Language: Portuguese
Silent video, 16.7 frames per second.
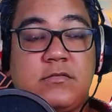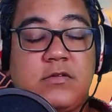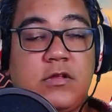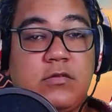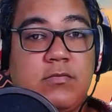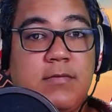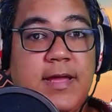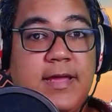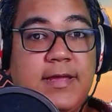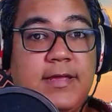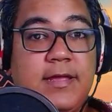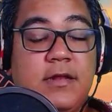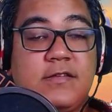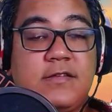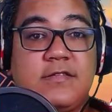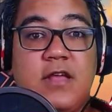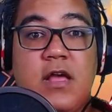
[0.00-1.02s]
Tanto é que
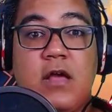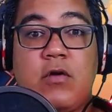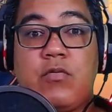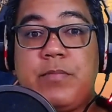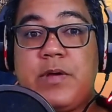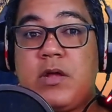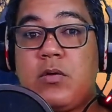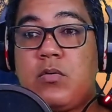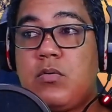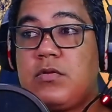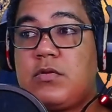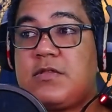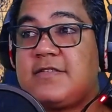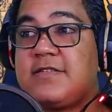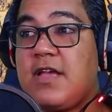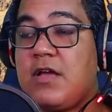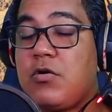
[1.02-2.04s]
ele se recuperou,
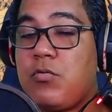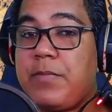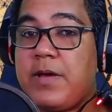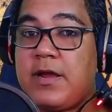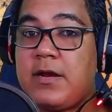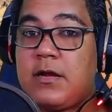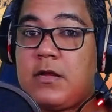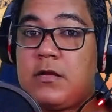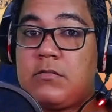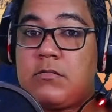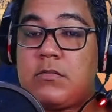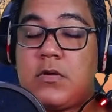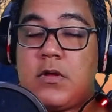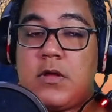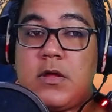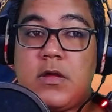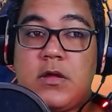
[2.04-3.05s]
está se recuperando.
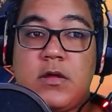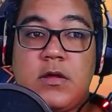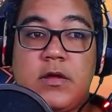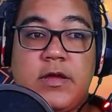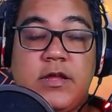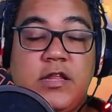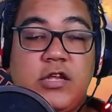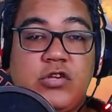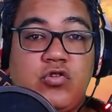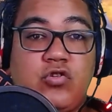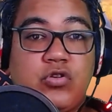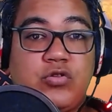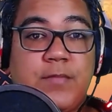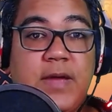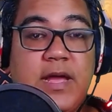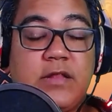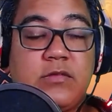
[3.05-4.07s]
E deixou os
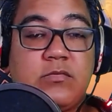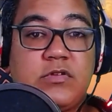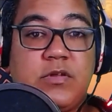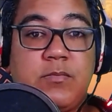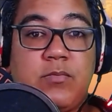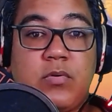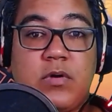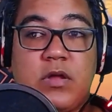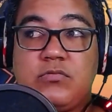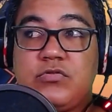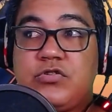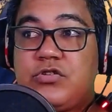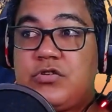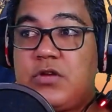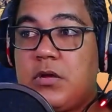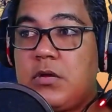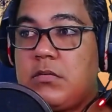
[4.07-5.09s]
médicos de boca no
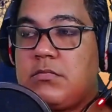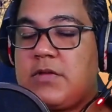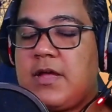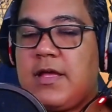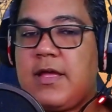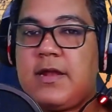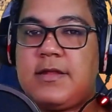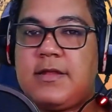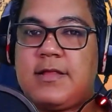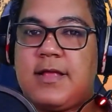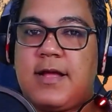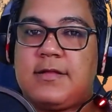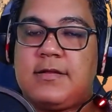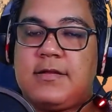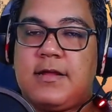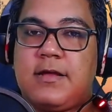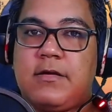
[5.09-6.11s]
chão, na
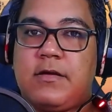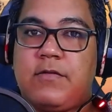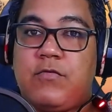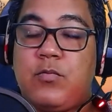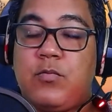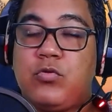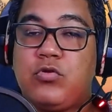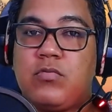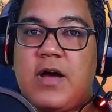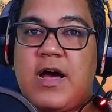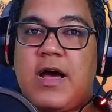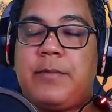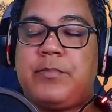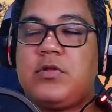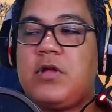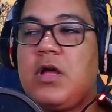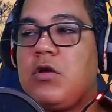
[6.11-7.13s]
realidade, né? Que foi muito
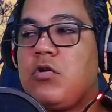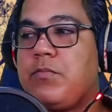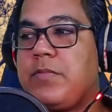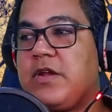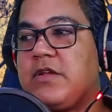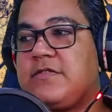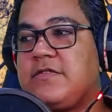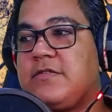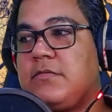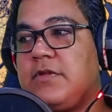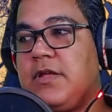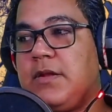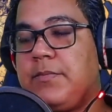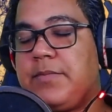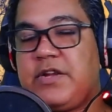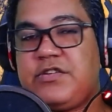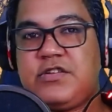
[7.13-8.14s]
rápido a recuperação
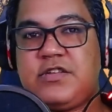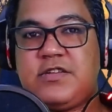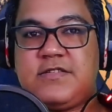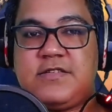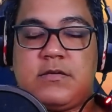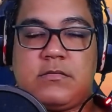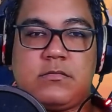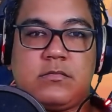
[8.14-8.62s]
dele. Preste atenção.